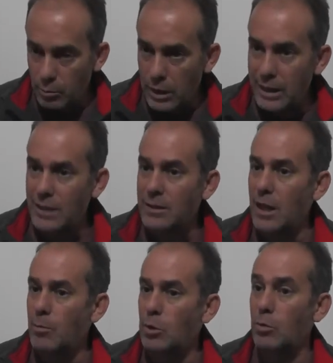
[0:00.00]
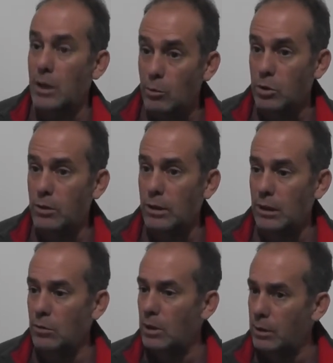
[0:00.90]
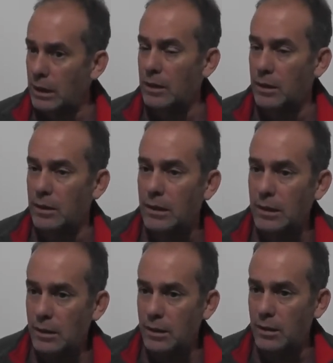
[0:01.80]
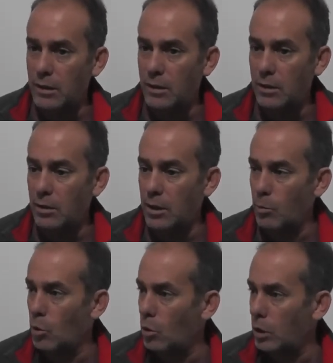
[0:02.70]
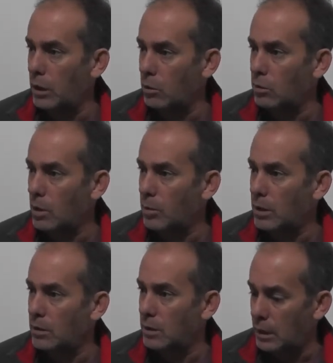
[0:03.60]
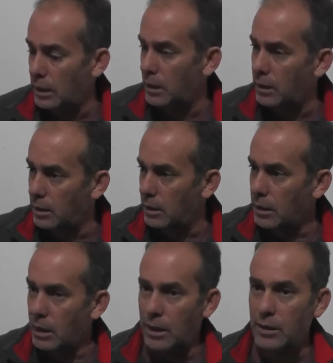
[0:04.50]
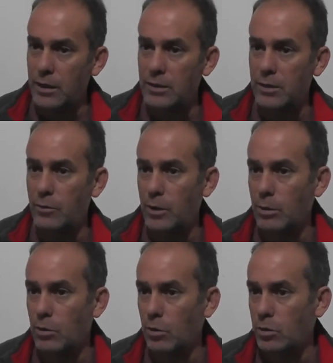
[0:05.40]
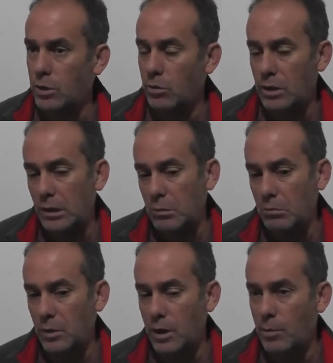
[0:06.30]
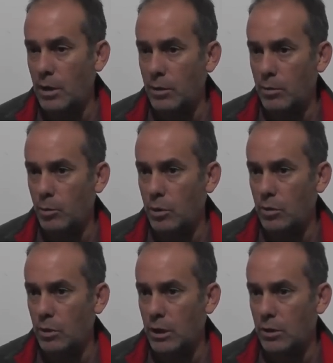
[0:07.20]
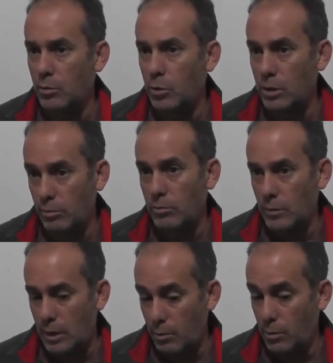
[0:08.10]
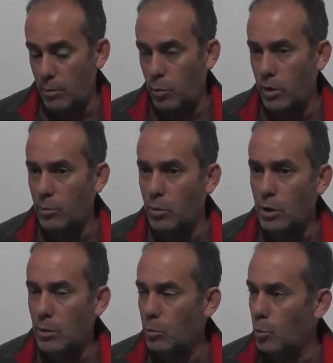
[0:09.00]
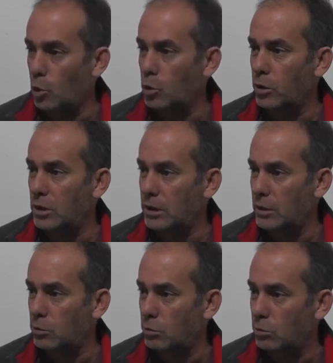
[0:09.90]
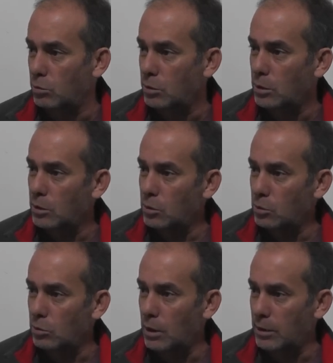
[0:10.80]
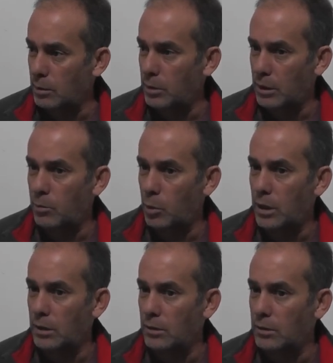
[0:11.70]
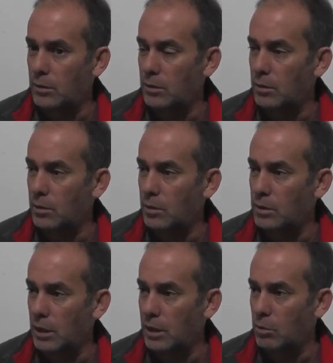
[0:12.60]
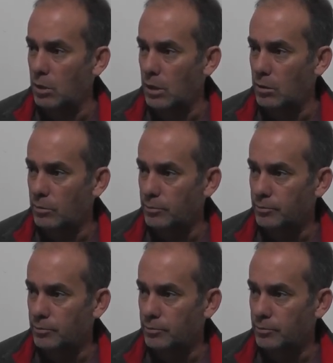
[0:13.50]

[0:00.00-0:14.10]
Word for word: en ese ámbito venimos trabajando y la verdad que hemos logrado también en llegar a, tener ese feedback con los chicos que, a mí la verdad me pone contento, porque les le ponemos motorizar su, su cabeza para que puedan seguir estudiando.